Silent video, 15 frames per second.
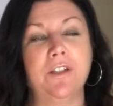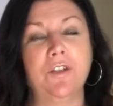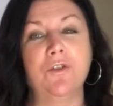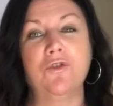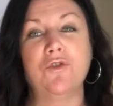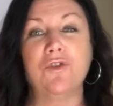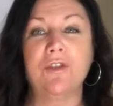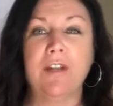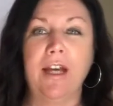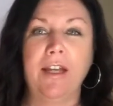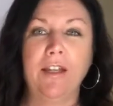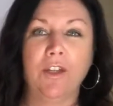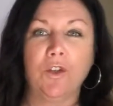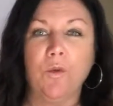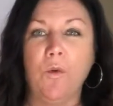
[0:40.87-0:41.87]
jusqu'à il
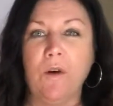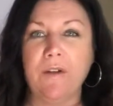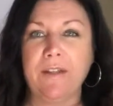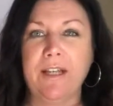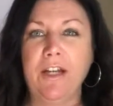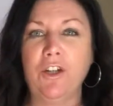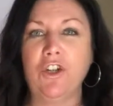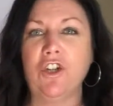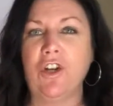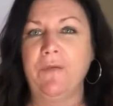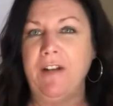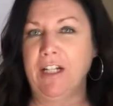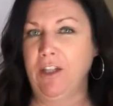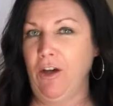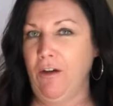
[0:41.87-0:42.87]
y a trois ans que
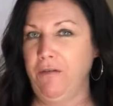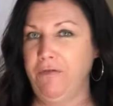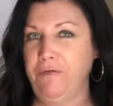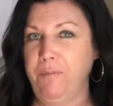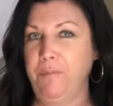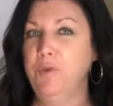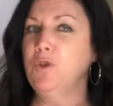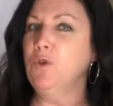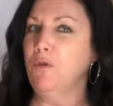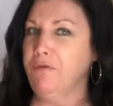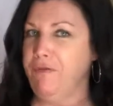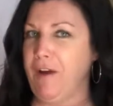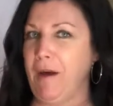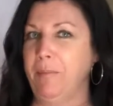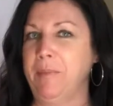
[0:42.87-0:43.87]
j'avais le cœur plutôt
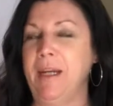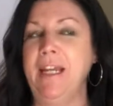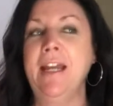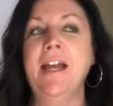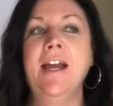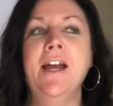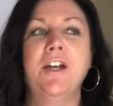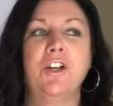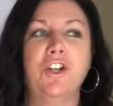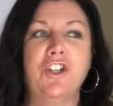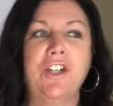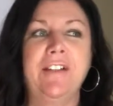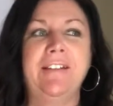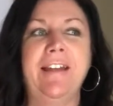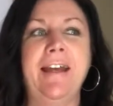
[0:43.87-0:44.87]
fermé, que
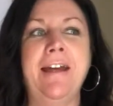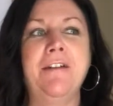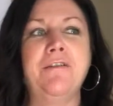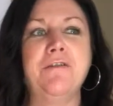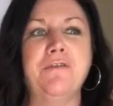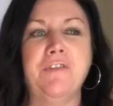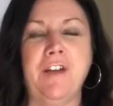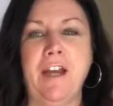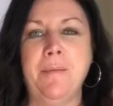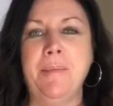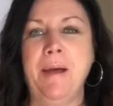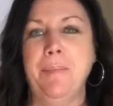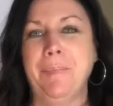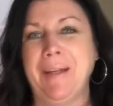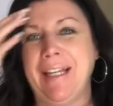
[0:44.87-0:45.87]
j'étais
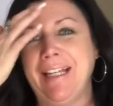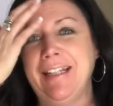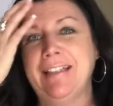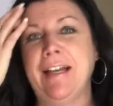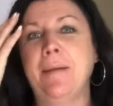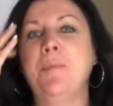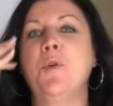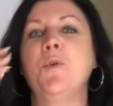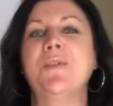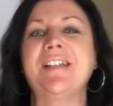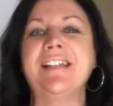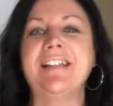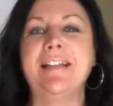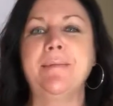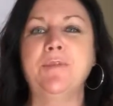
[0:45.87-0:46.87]
vraiment pris dans mon
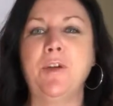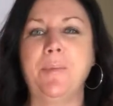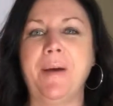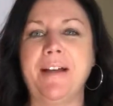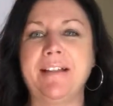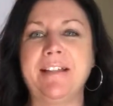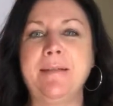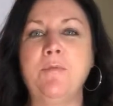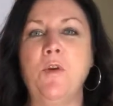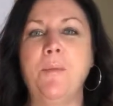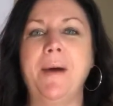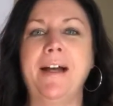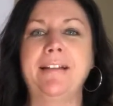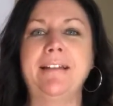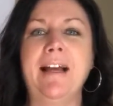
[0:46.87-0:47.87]
système de pensée, mon
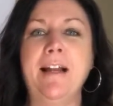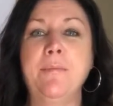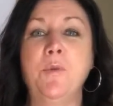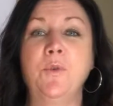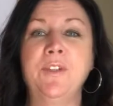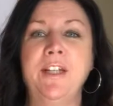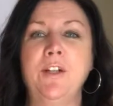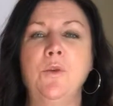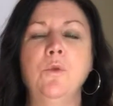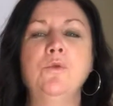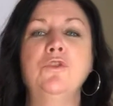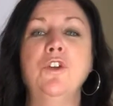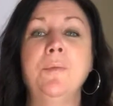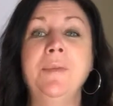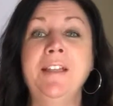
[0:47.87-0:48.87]
mental, mon ego
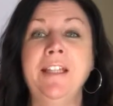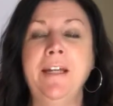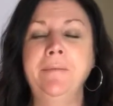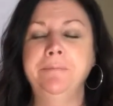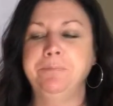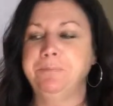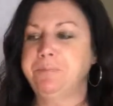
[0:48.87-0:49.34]
dominé